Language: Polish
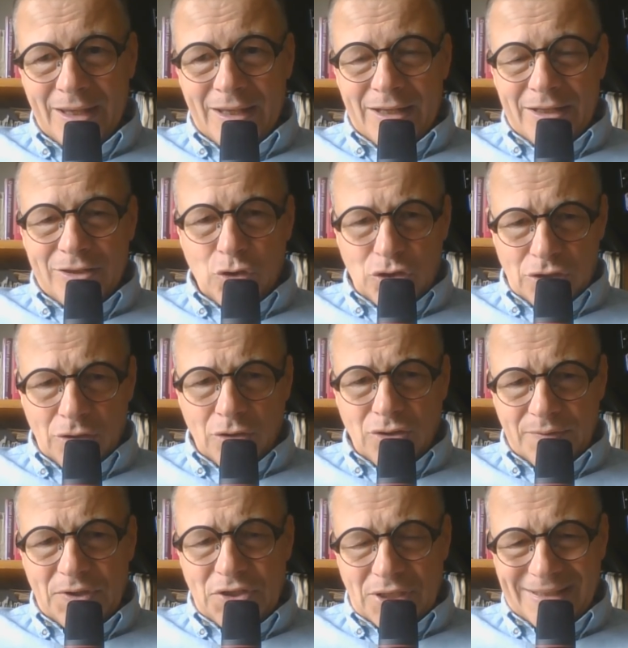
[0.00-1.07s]
To jest
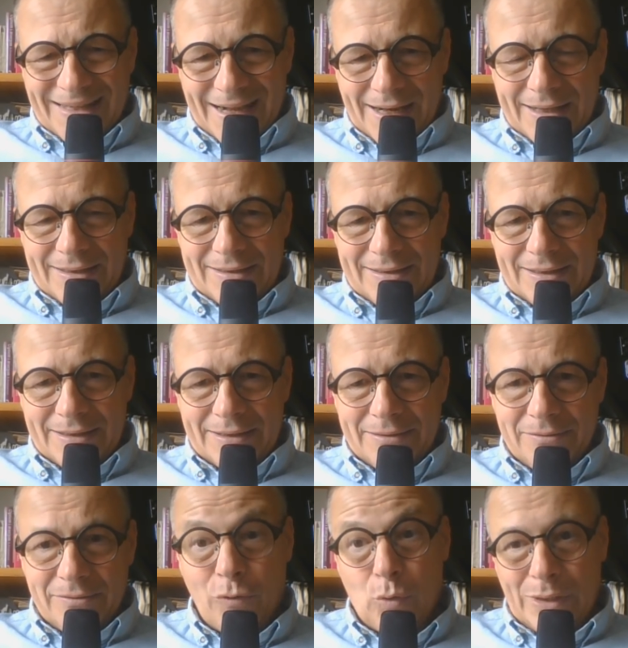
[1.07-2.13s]
oczywiście na rękę,
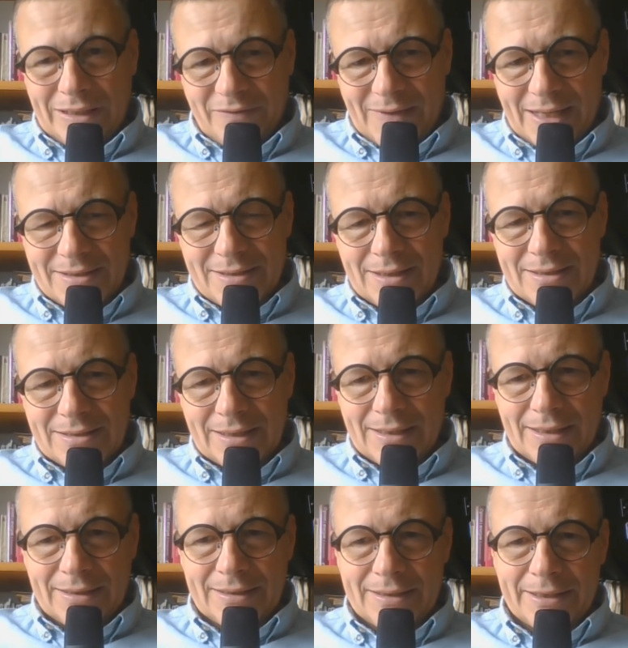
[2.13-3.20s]
w ogóle inflacja jest na
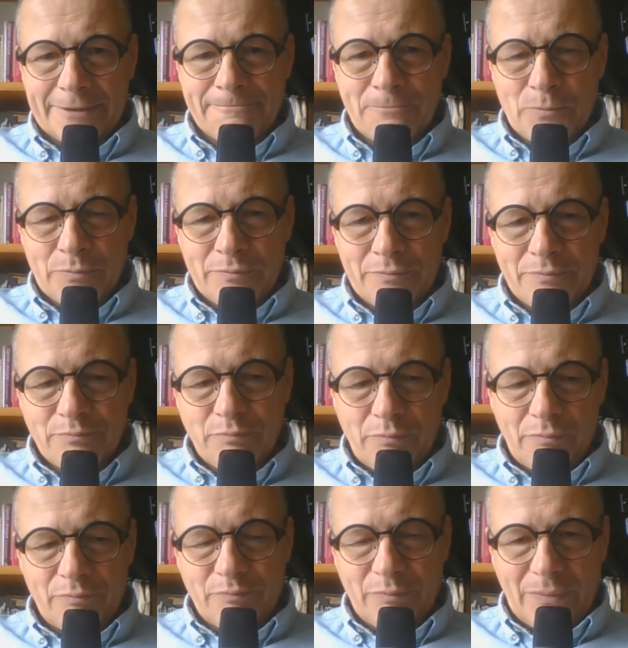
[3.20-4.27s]
rękę
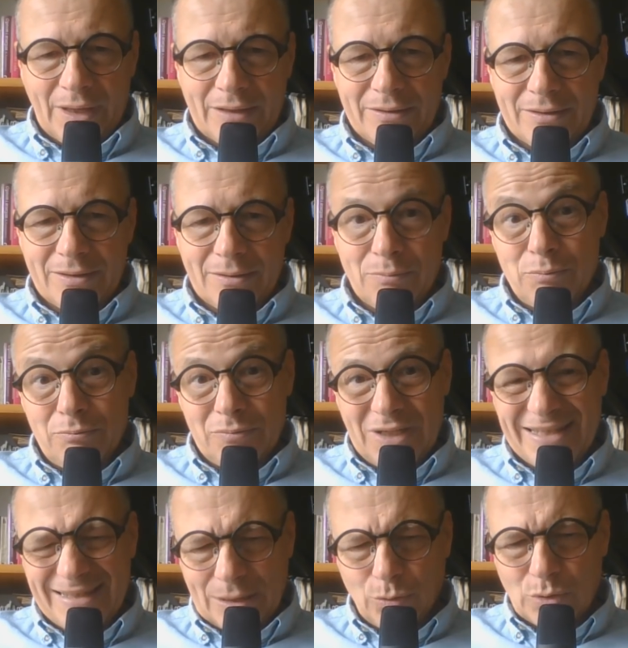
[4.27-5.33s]
Mm, e, nie
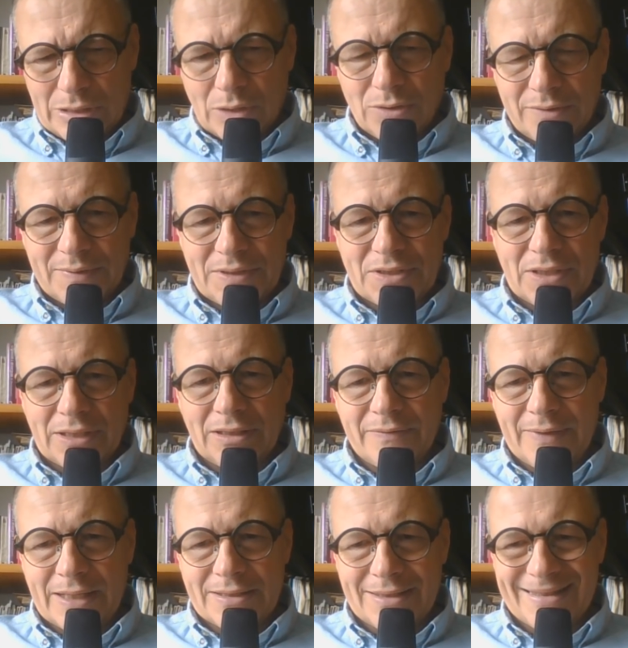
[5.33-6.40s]
za duża oczywiście,
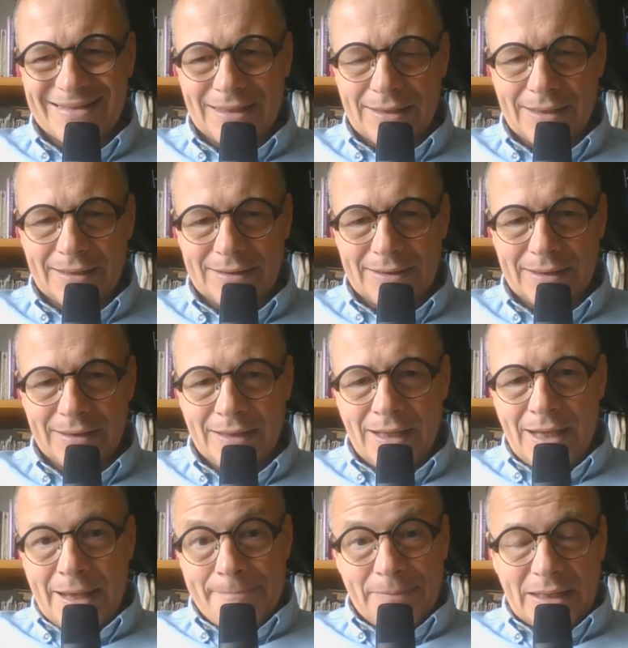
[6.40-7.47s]
inflacja jest na rękę
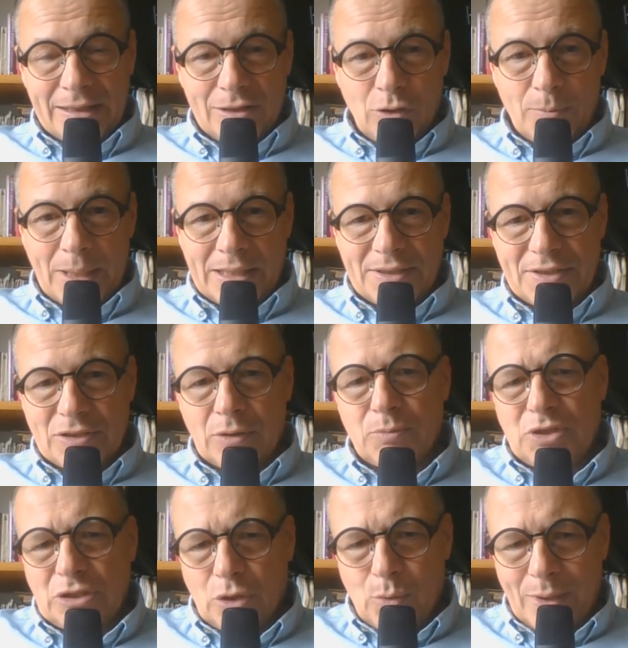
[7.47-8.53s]
globalistom,
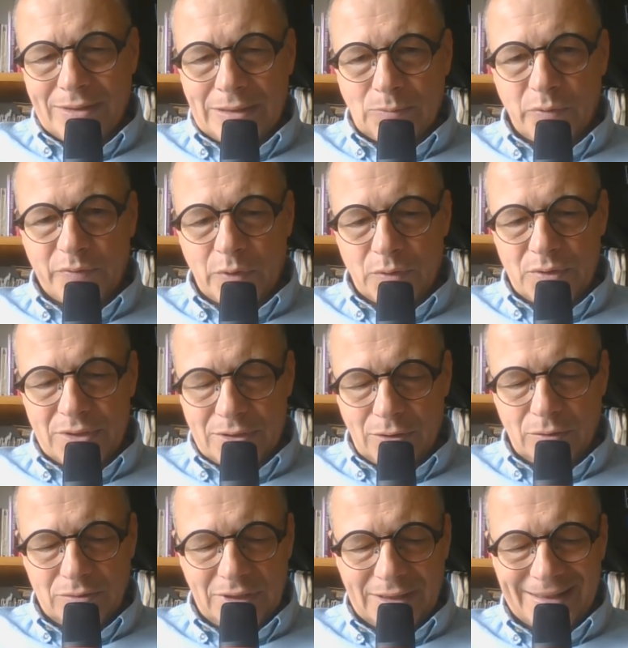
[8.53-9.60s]
czy dokładniej mówiąc,
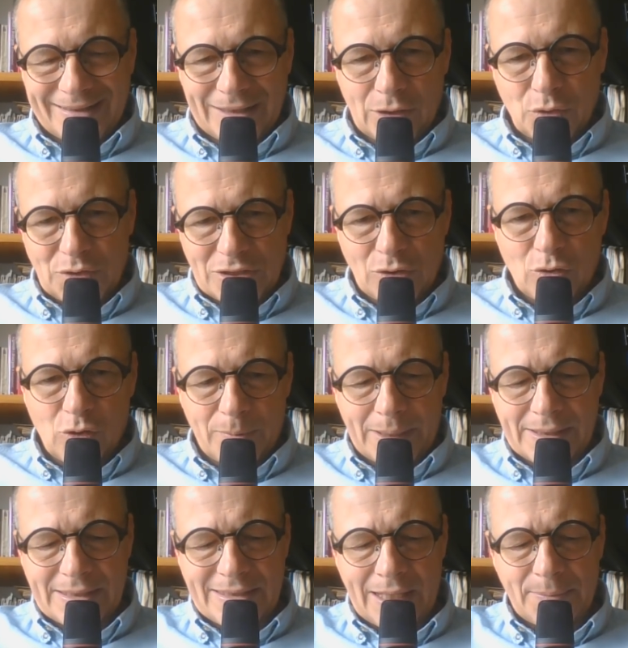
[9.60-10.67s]
no nie dlatego, że są
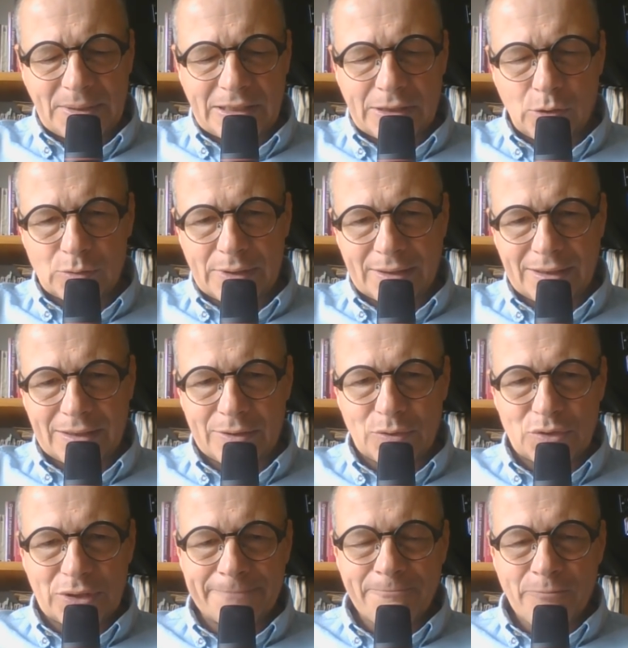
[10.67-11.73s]
globalistami, tylko dlatego,
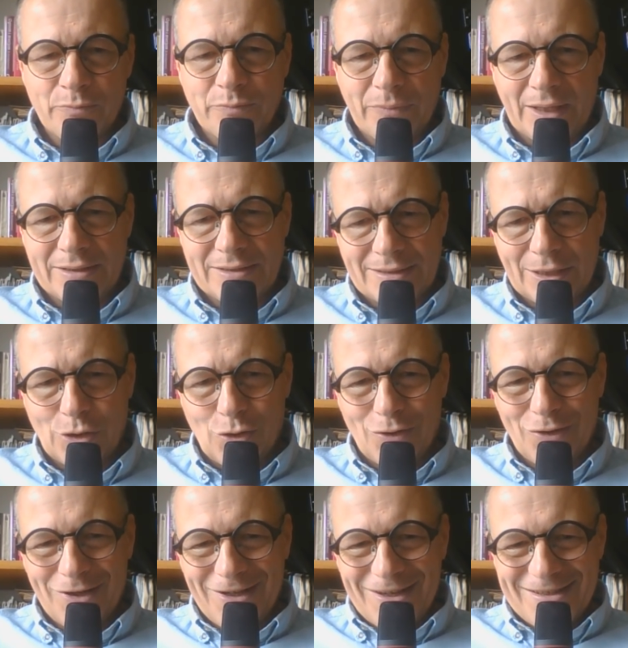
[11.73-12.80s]
że z tego,
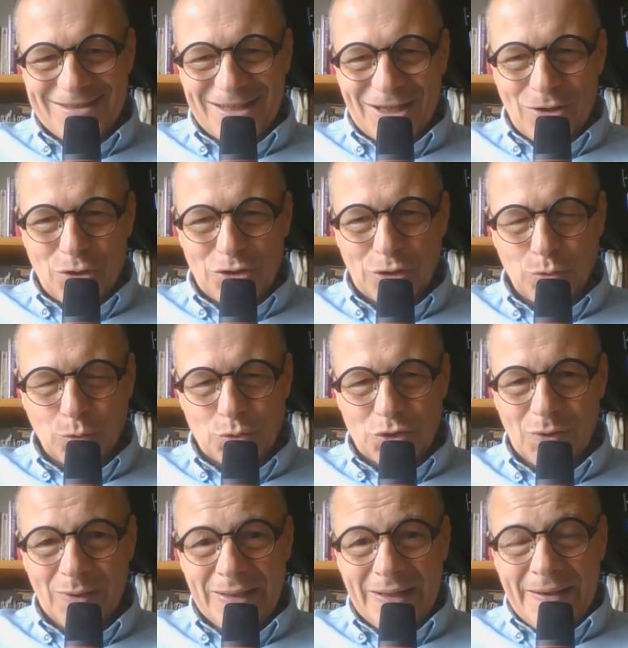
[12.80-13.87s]
z tego się
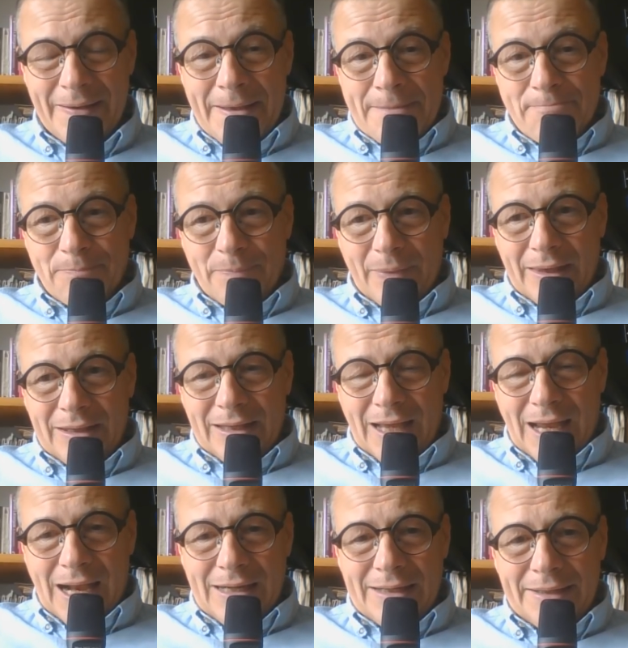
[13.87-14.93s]
tuczą, mm, e,
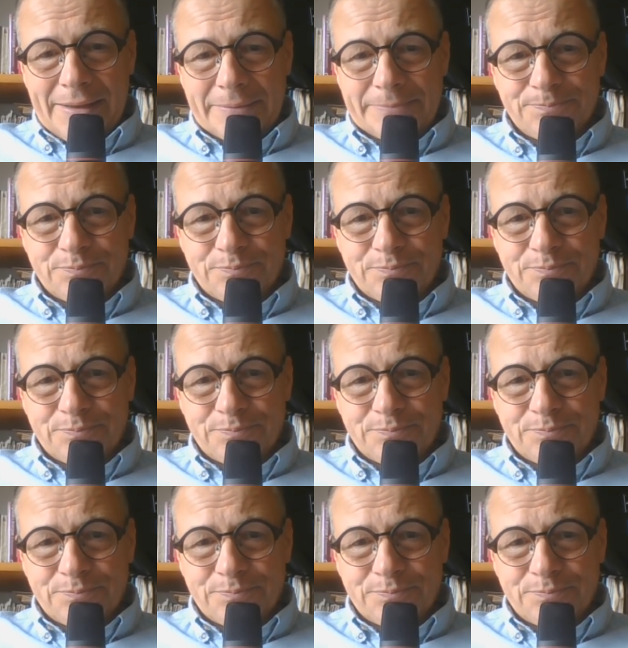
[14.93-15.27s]
ale e,